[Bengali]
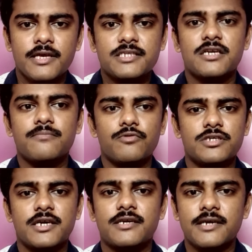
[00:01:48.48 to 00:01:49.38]
এছাড়া পঁচিশ
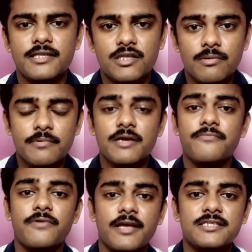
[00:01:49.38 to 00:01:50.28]
হাজার টাকা দিতে হবে আপনাকে
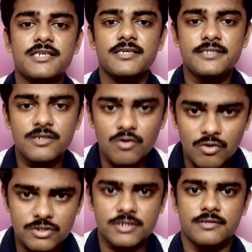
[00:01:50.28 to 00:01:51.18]
ফ্র্যাঞ্চাইজি
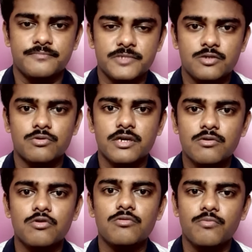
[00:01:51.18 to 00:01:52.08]
কস্ট টোটাল
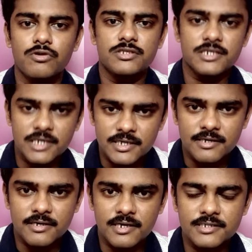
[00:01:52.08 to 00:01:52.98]
হলো পঞ্চাশ হাজার
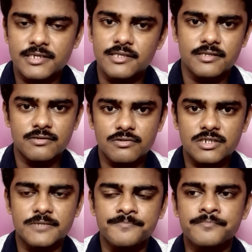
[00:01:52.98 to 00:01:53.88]
টাকা যেটা দিতে
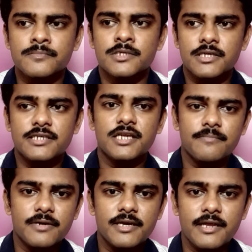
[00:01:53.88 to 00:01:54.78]
হচ্ছে এছাড়া
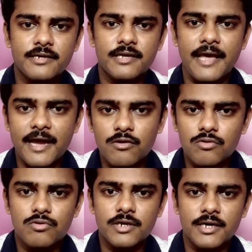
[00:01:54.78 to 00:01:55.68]
আপনাকে একটা এক
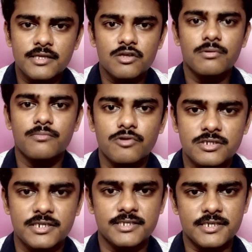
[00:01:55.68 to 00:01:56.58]
লক্ষ টাকা দিতে হবে
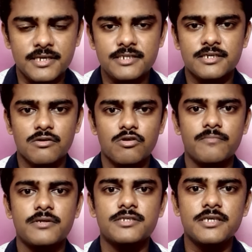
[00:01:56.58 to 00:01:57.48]
মঞ্জিনিসকে যেটা হলো
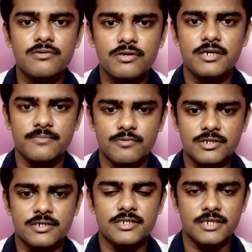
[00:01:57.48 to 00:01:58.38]
আপনার সিকিউরিটি
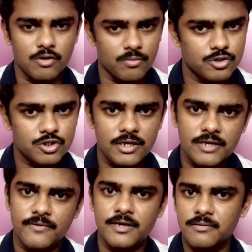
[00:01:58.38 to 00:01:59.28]
ডিপোজিট যেটা অবশ্যই
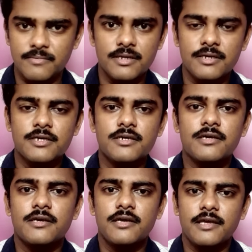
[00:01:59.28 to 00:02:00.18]
রিফান্ডেবল
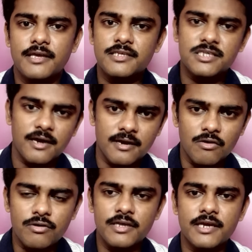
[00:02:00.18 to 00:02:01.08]

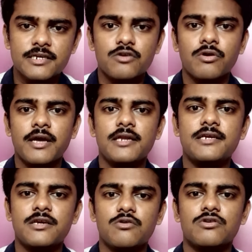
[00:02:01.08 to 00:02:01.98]
এছাড়াও এর একটা
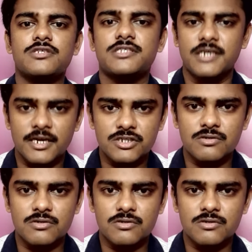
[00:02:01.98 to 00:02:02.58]
রয়্যালিটি কস্ট চার্জ